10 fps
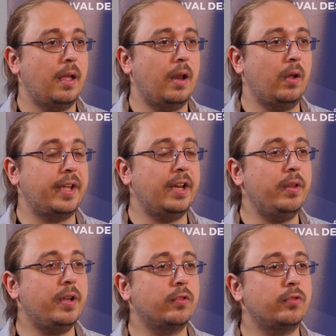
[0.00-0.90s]
Alors, quel est
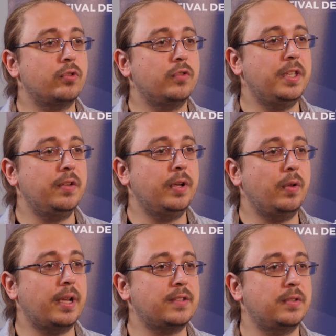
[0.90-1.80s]
le lien entre le jeu vidéo et
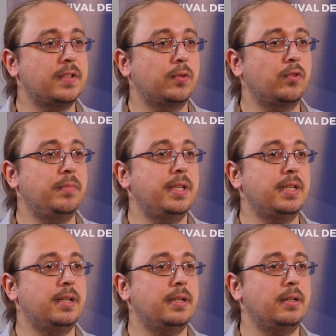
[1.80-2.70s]
le reste des autres
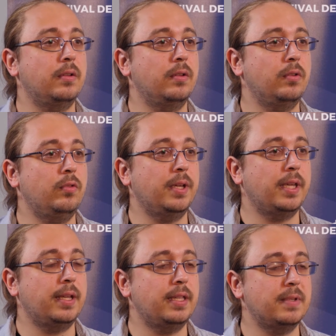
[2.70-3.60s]
médias, euh,
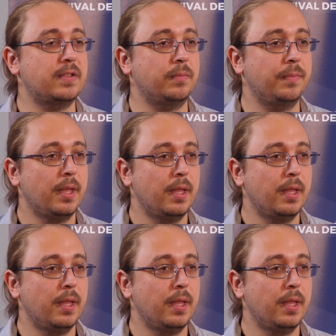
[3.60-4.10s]
numérique, animation